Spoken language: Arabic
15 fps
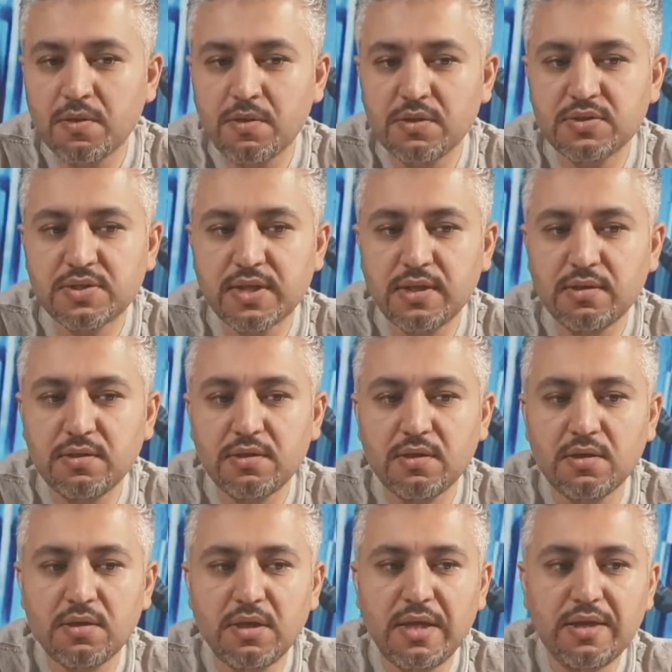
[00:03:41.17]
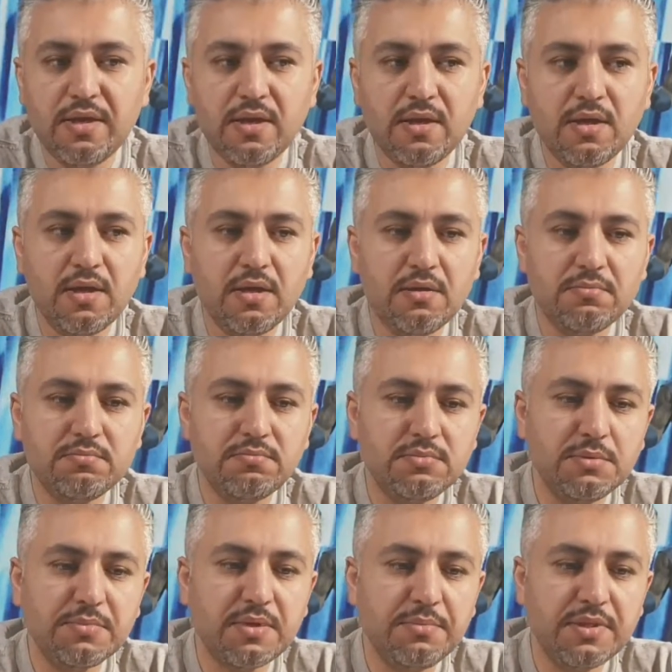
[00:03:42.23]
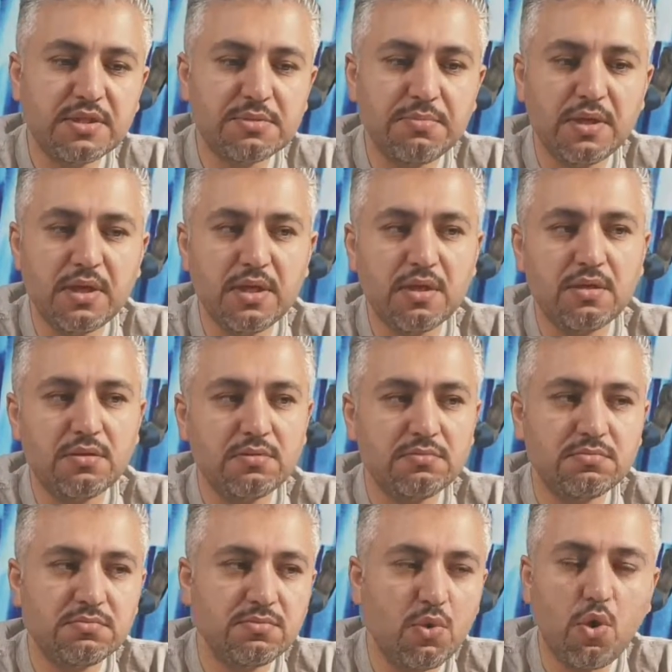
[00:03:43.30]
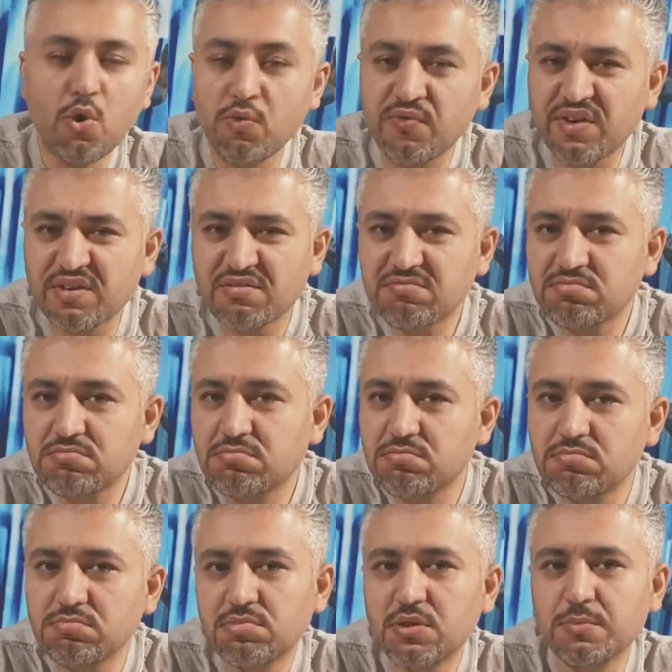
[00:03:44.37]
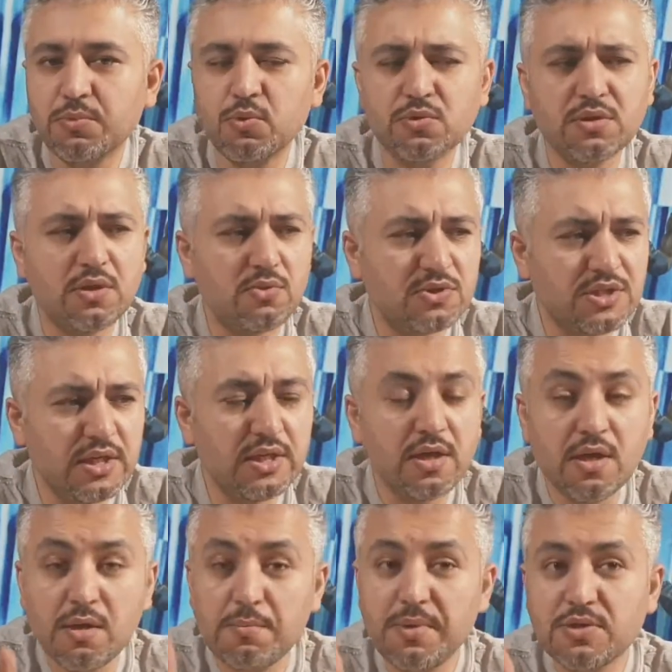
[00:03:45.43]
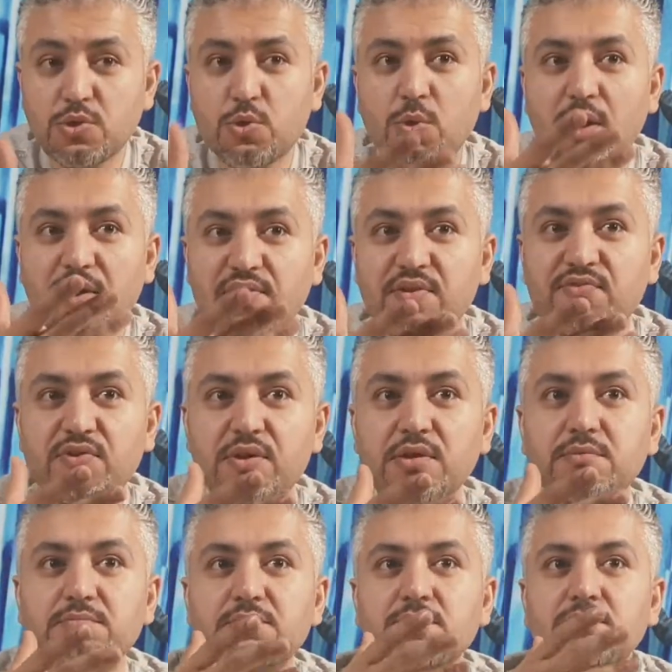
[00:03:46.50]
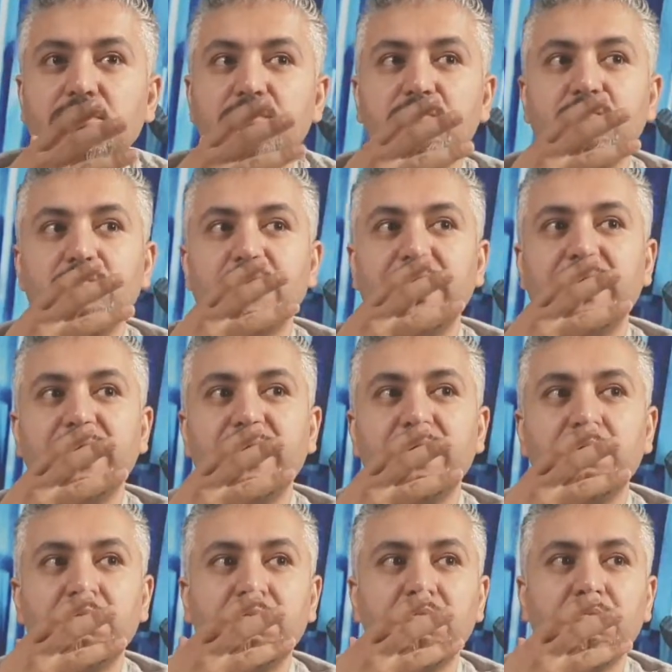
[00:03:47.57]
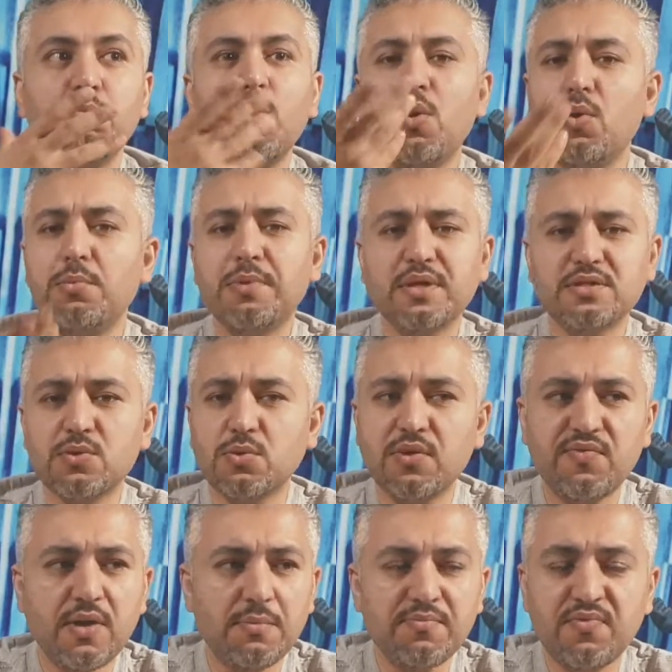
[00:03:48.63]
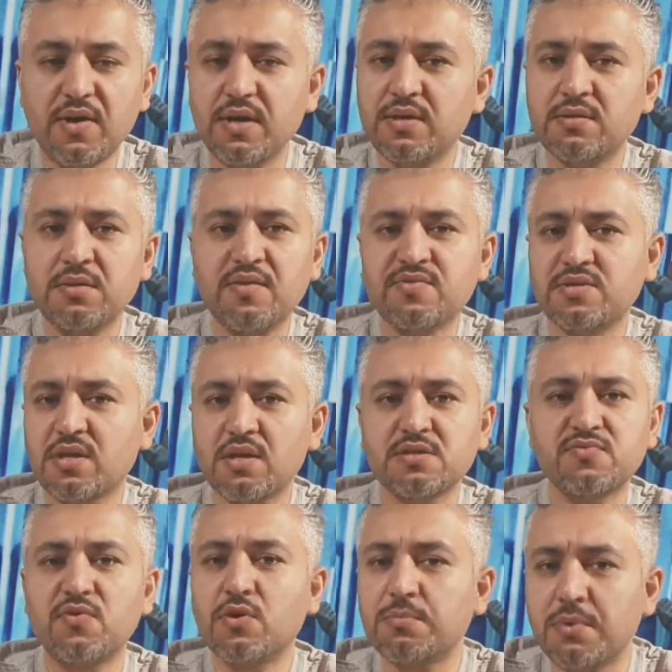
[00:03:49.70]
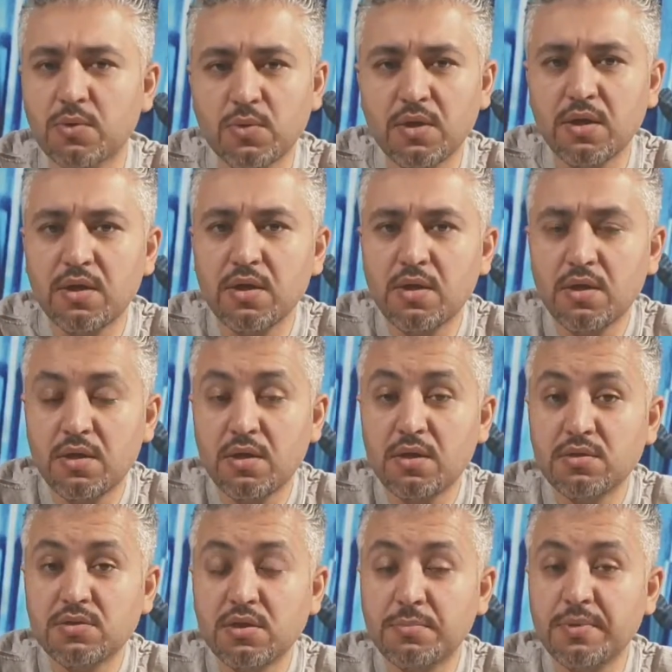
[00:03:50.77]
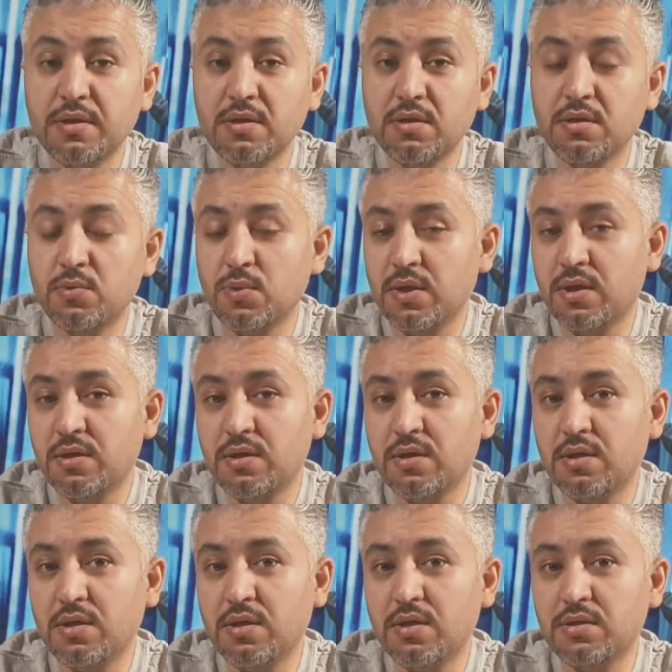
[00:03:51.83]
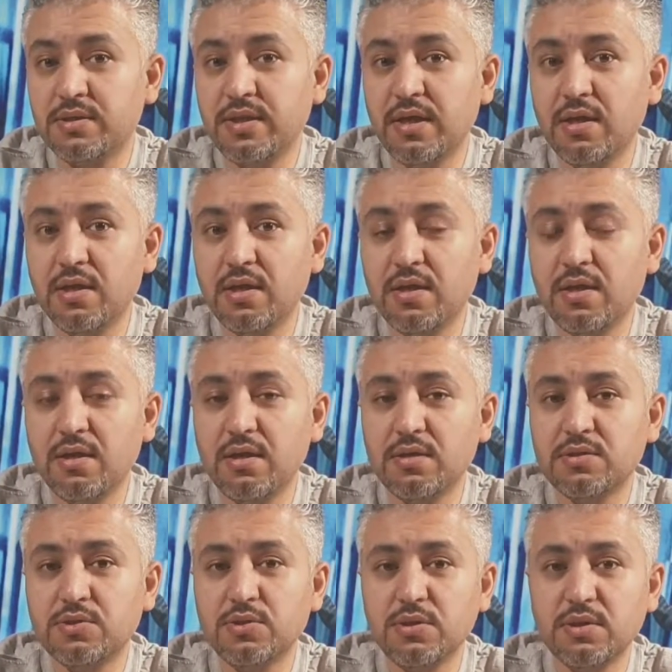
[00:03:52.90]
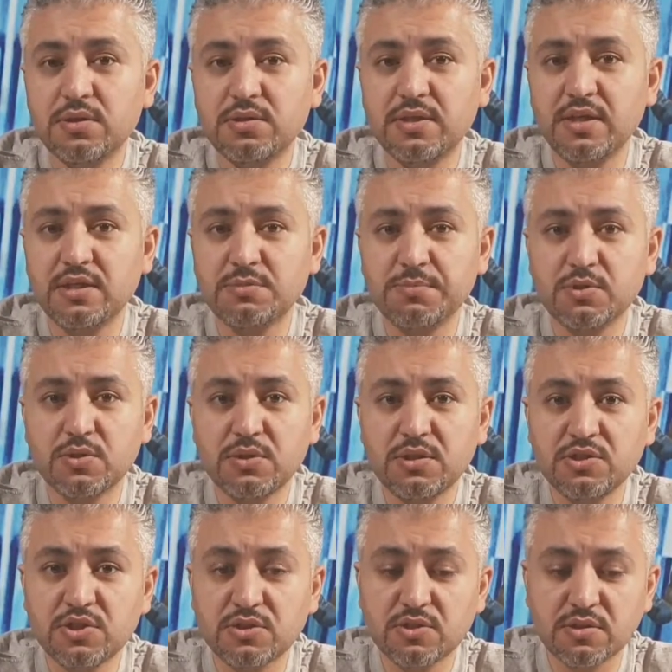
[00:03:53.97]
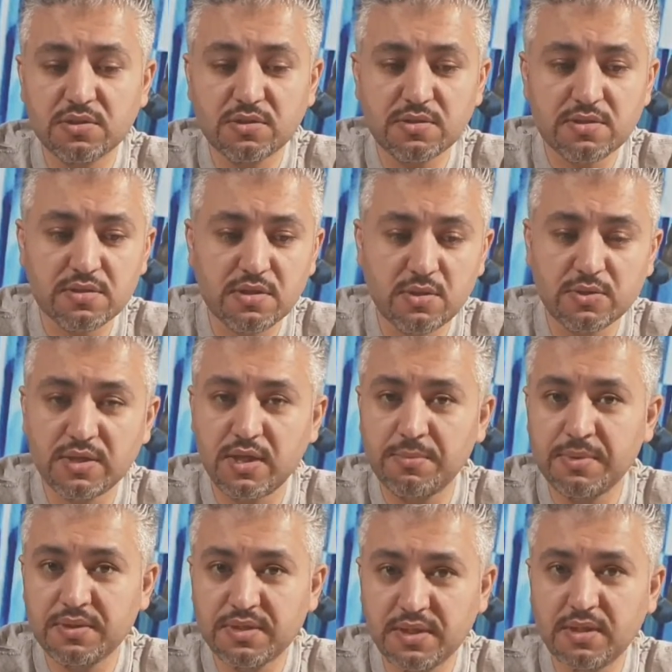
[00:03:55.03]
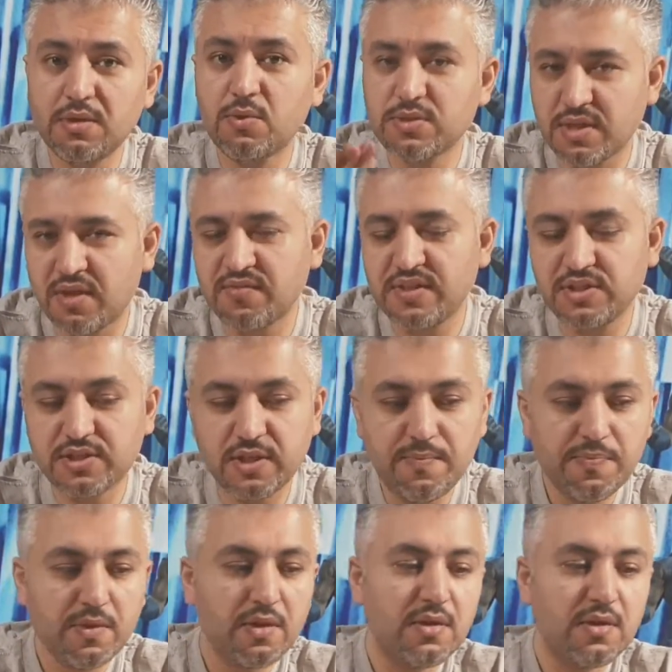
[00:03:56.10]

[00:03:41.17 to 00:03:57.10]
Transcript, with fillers: زين لانه يمكن بالنسبه له اوفر كمبيوتر او شيء بس هو هذا الفيلم يعني مو اول مره يسوون افلام فان نفس ترانسفورمر ولا ترمي آه، آه، ولا تي تينيج ميوتن نينجا تيرتلز اللي هو تي ام ان تي اللي هو صاحب نينجا